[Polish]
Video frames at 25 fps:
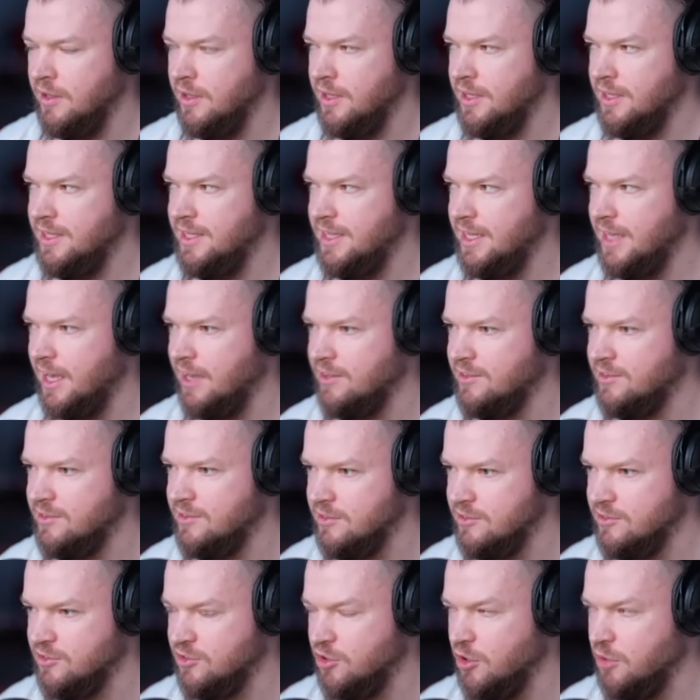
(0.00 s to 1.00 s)

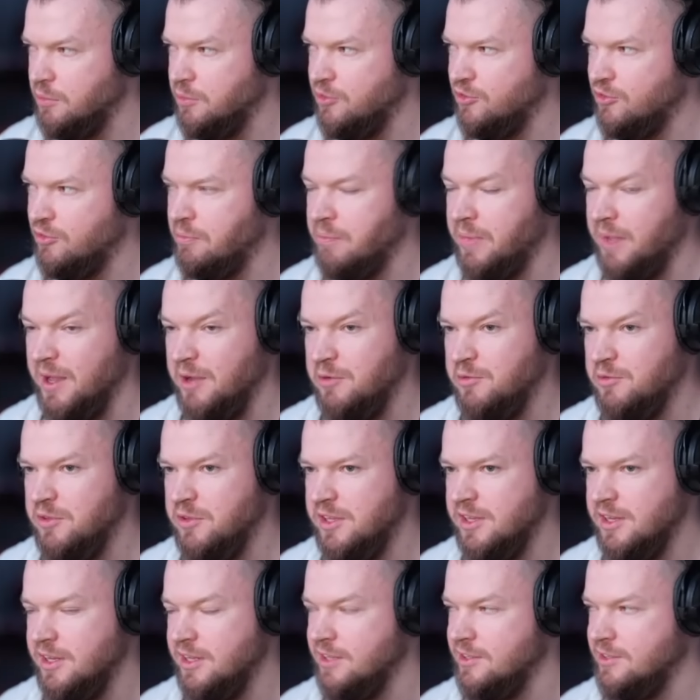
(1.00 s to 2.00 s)
jest zrobić
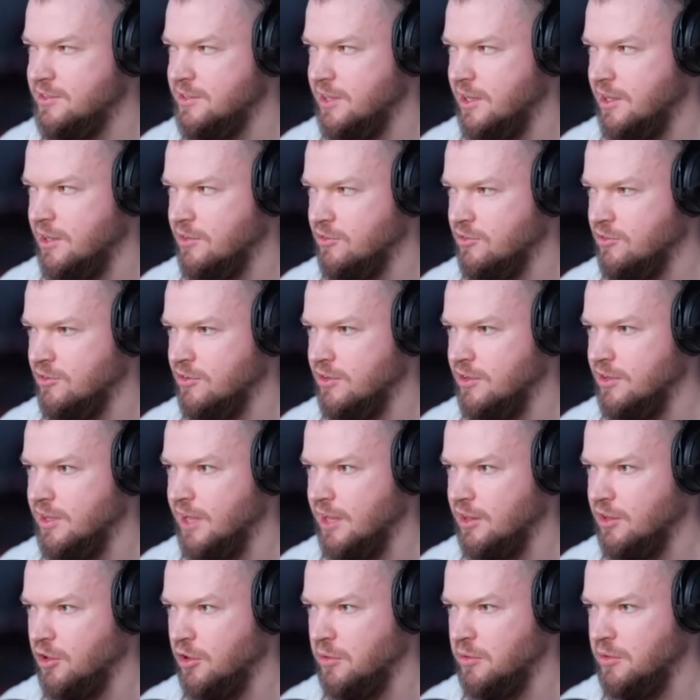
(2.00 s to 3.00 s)
pełny research
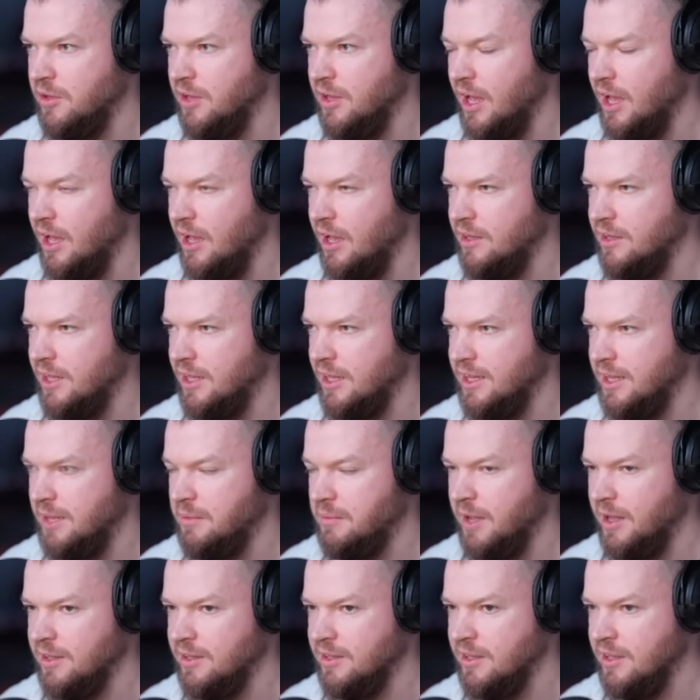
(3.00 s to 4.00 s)
na, to, na, na
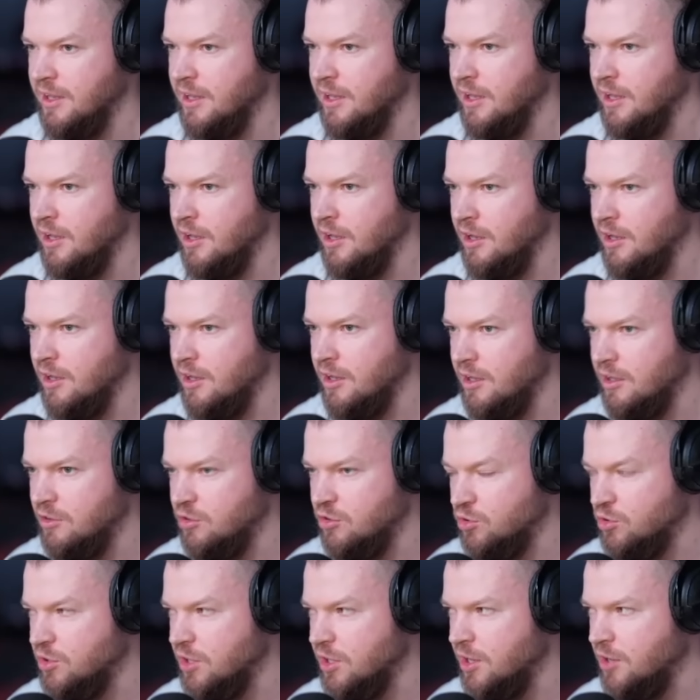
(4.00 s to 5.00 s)
temat e,
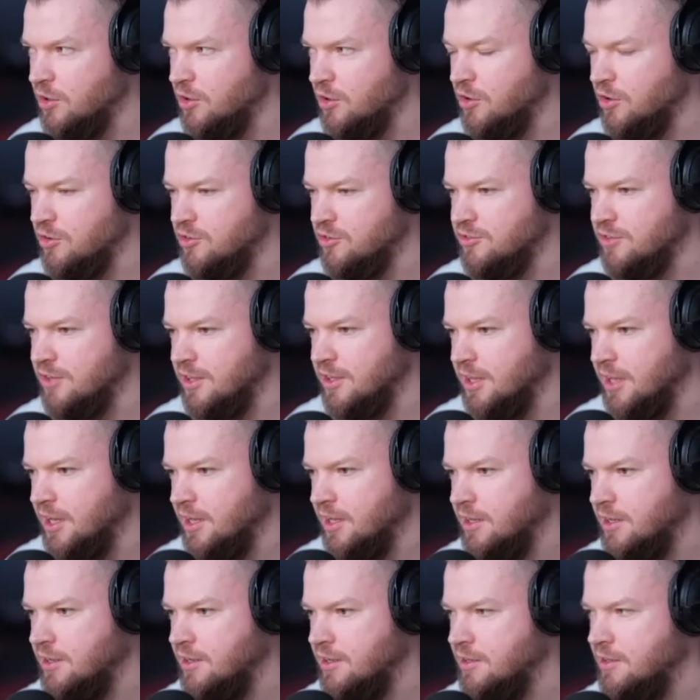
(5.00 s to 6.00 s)
drugiego gościa,
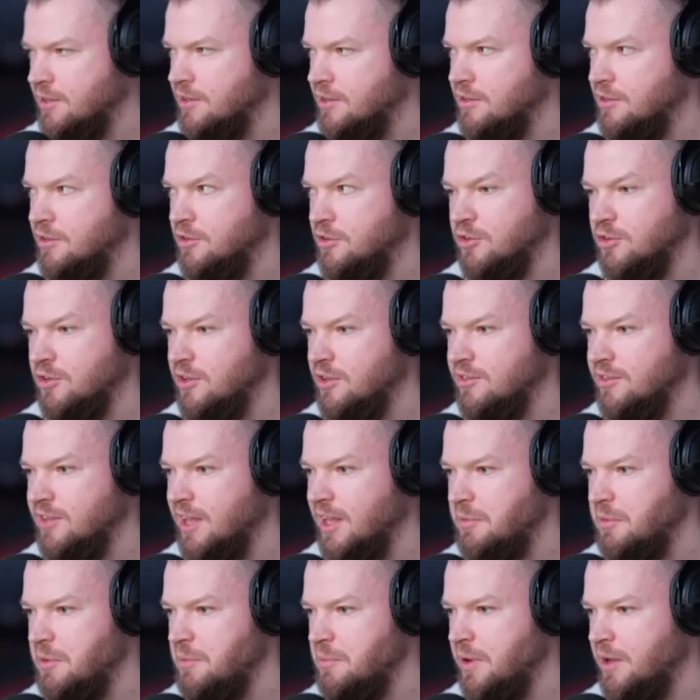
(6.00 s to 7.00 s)
tak? No to jest
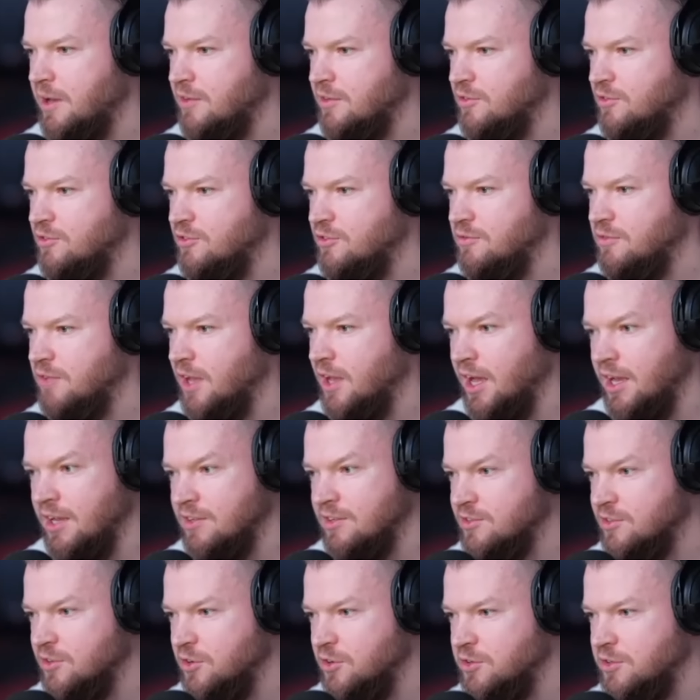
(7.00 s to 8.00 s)
dla mnie bardzo dziwne,
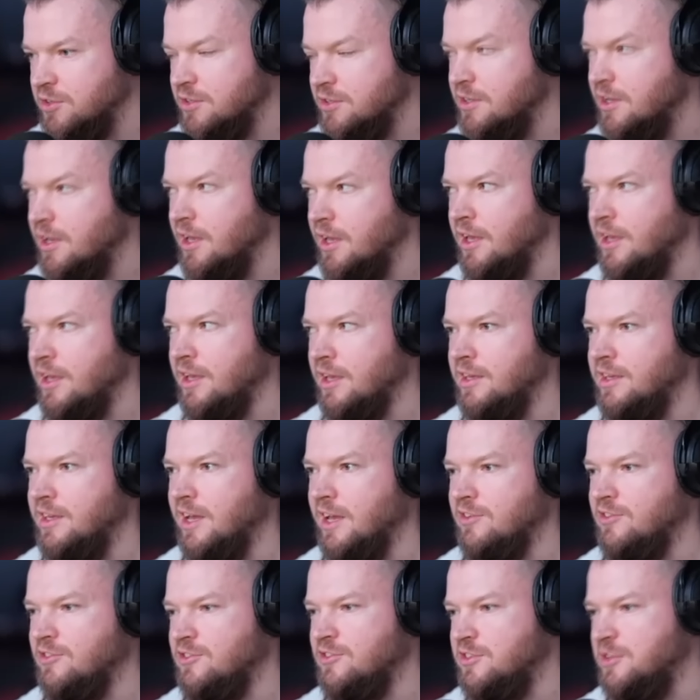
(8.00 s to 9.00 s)
ale sorry,
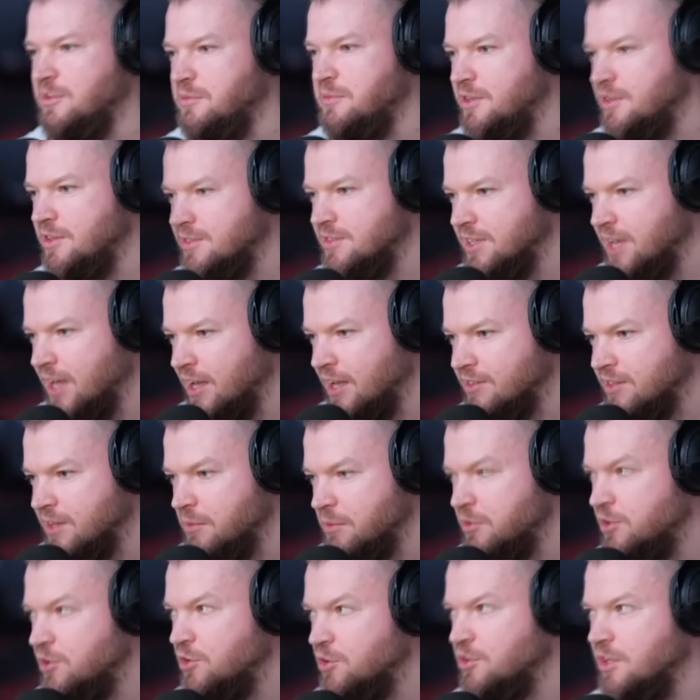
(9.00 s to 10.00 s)
ja się z tym nie
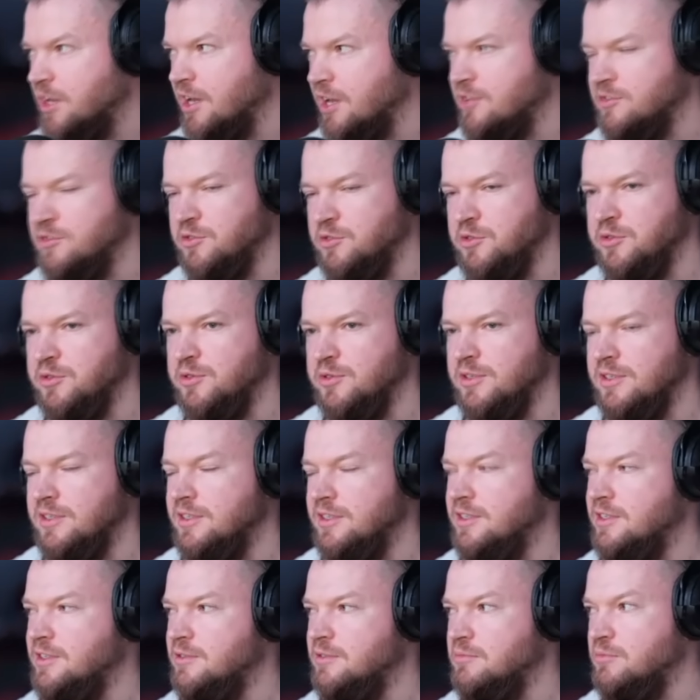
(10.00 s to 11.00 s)
zgadzam i od razu
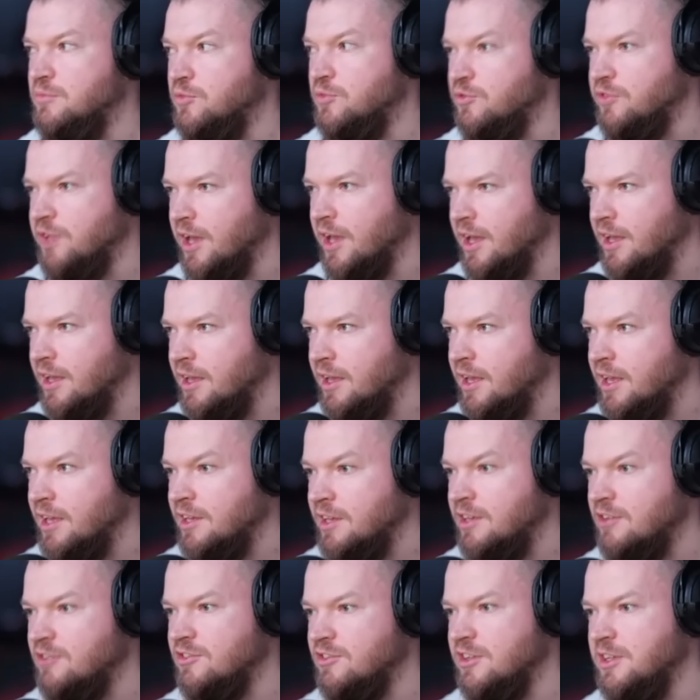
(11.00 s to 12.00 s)
y, mówię,
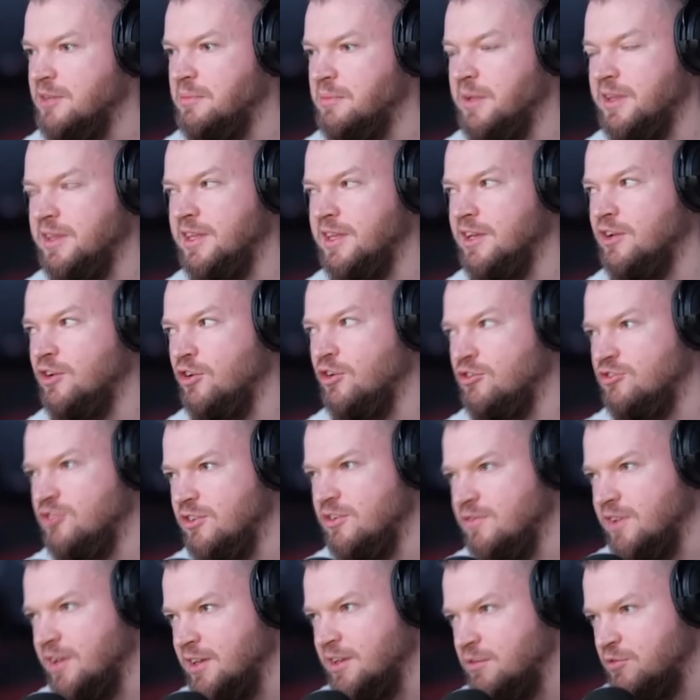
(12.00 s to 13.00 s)
jeżeli będę
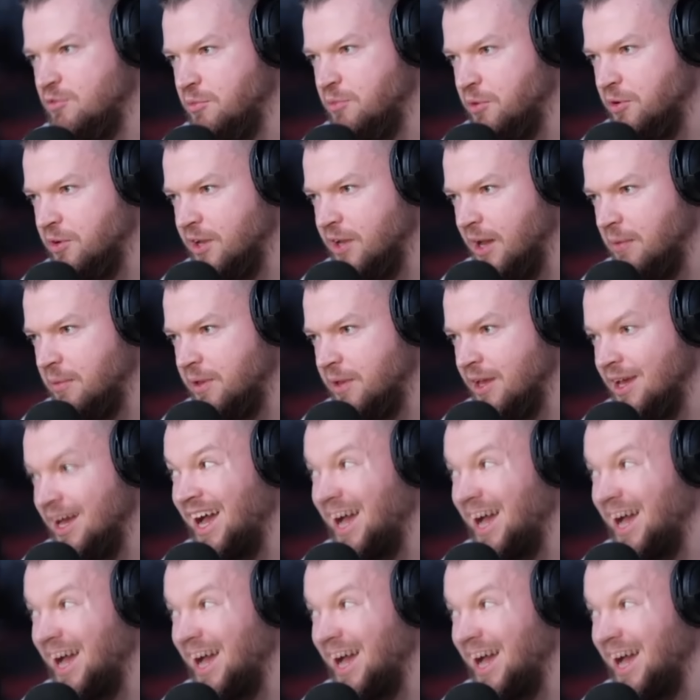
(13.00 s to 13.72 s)
gościem w jakimś programie,